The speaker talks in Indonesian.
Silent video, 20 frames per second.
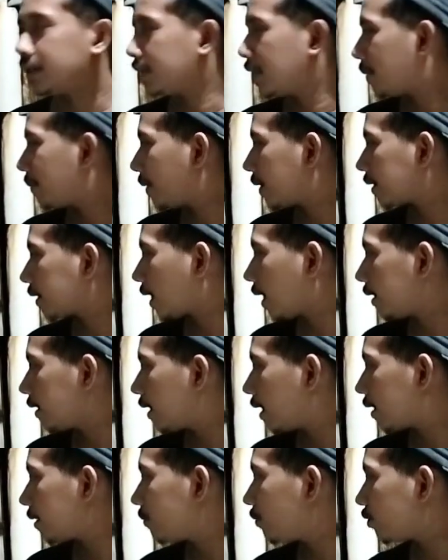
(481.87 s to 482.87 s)
yang didapatkan
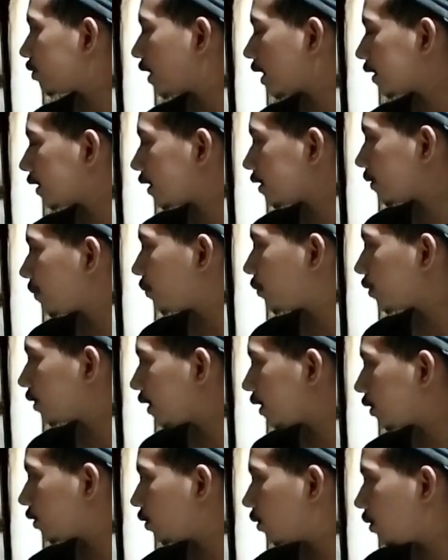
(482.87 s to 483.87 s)
dari musang
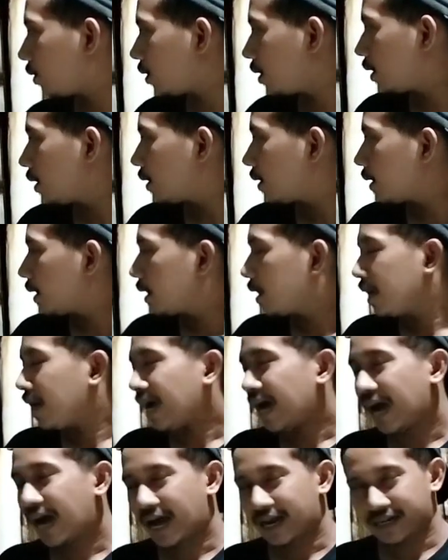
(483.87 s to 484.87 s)
tersebut itu
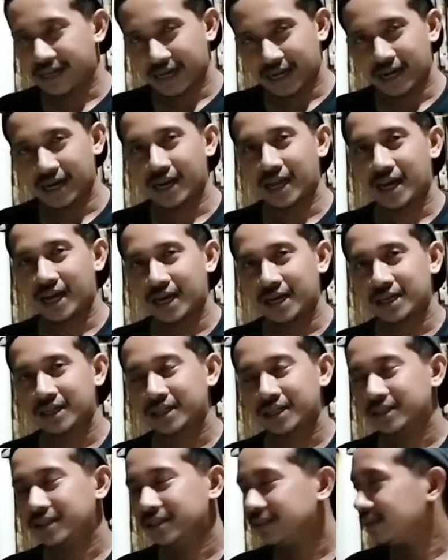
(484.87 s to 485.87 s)
adalah